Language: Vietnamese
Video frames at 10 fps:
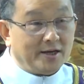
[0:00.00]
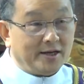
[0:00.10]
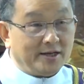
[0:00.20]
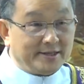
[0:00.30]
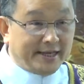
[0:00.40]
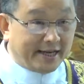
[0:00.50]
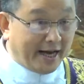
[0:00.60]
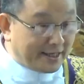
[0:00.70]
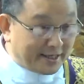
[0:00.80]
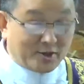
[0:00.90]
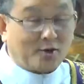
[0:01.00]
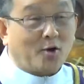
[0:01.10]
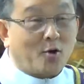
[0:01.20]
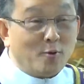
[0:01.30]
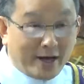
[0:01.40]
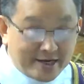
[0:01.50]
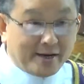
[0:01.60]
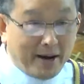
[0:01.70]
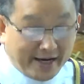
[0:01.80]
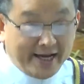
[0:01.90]
Chỉ cần cùng là người
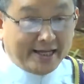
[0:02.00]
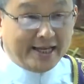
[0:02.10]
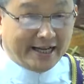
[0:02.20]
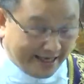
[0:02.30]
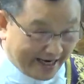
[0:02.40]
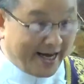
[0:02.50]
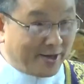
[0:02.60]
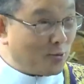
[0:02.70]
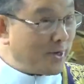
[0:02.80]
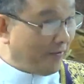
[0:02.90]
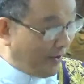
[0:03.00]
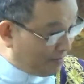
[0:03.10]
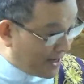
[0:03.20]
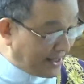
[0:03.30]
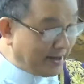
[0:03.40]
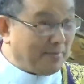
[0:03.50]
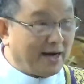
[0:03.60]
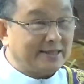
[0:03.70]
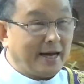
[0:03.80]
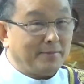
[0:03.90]
Bắc Ninh nhé, ở đây cũng địa phận Bắc Ninh mà ở
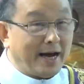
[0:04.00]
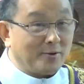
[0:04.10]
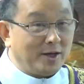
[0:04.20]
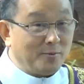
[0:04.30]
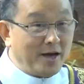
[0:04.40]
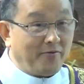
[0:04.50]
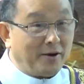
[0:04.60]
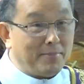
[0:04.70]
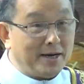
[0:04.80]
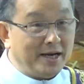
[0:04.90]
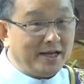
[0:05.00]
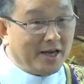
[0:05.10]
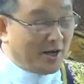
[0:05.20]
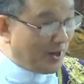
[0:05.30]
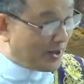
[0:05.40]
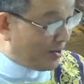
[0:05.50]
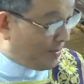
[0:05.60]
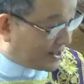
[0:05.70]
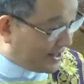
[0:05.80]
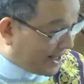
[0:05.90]
Tam Đảo thì cũng địa phận Bắc Ninh. Nhưng mà
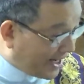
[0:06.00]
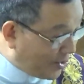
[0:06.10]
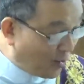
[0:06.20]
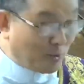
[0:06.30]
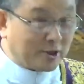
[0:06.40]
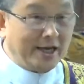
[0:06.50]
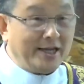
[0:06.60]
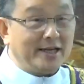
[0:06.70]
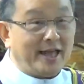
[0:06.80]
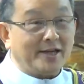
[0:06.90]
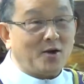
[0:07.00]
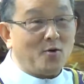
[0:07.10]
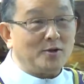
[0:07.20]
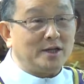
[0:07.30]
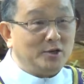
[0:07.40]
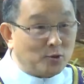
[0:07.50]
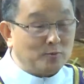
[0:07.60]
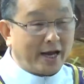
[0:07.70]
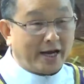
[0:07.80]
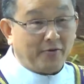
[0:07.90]
chỉ thay đổi một tí như thế thôi thì chúng
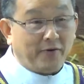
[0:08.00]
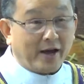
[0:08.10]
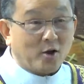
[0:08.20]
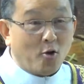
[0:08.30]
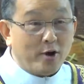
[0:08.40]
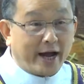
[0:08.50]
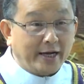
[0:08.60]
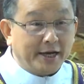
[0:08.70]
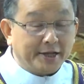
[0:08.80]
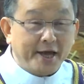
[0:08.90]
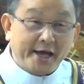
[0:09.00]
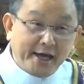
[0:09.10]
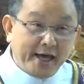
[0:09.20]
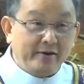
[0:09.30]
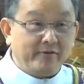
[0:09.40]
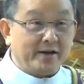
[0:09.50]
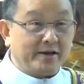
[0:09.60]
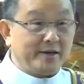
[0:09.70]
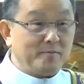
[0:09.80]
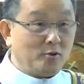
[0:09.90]
ta đã phải cố gắng để thích nghi với
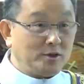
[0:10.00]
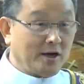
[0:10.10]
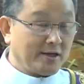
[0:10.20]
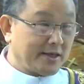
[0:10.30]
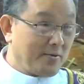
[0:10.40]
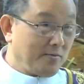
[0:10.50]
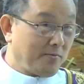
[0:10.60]
cái môi trường sống.